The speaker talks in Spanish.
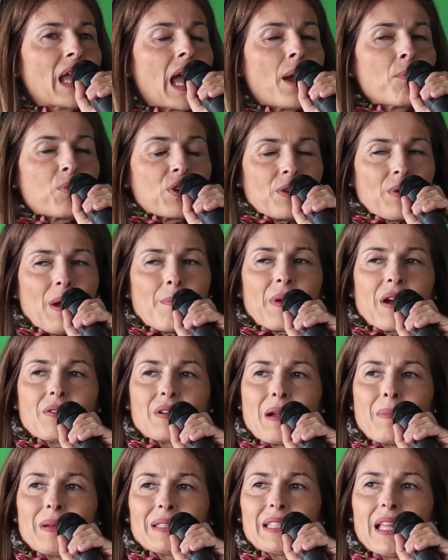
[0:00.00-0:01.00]
Pues le voy a pegar
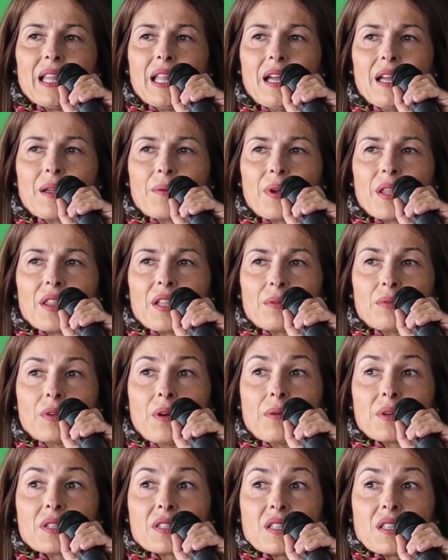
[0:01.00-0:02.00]
una patada y voy a decir, bueno, a
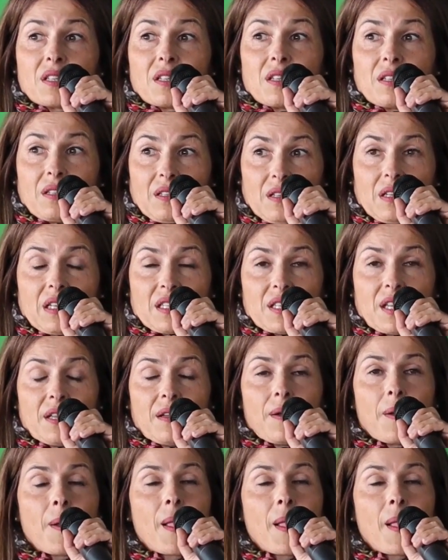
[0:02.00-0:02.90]
ver si así.